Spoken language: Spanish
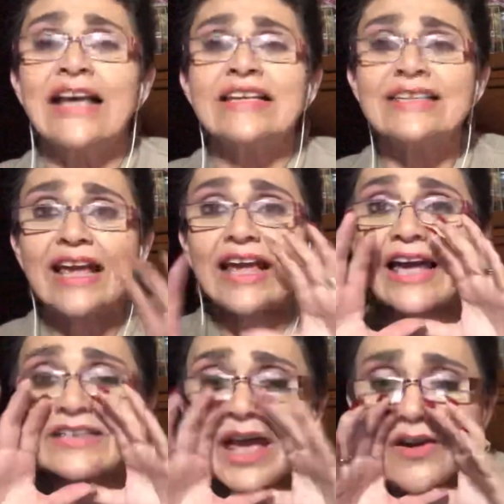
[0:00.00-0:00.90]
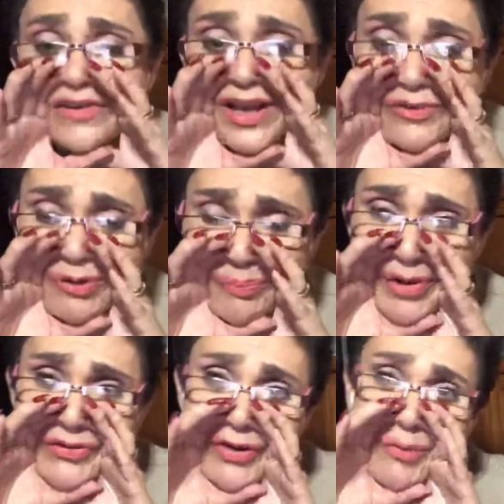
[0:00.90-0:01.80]
se cayeron en un
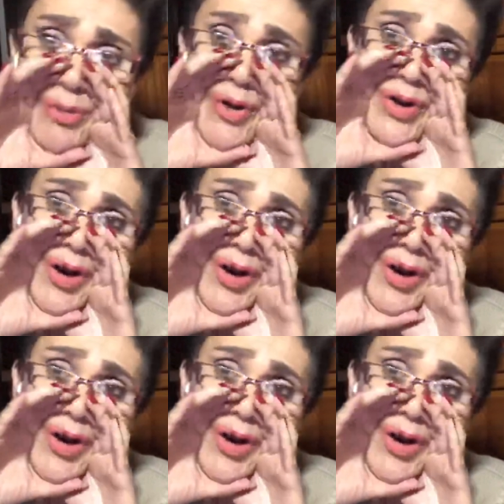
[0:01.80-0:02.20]
pozo muy